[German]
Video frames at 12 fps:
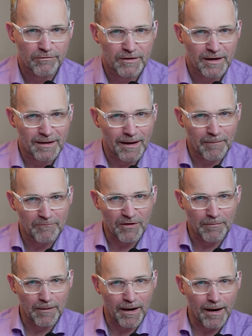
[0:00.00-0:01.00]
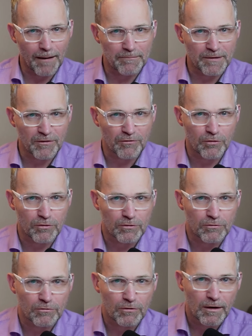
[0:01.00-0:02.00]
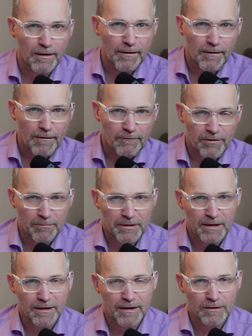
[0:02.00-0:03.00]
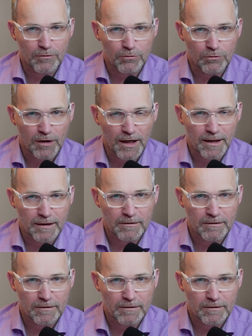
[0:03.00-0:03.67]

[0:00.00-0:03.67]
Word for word: Dann haben wir im Haben das Konto Verbindlichkeit, Lohn und Gehalt.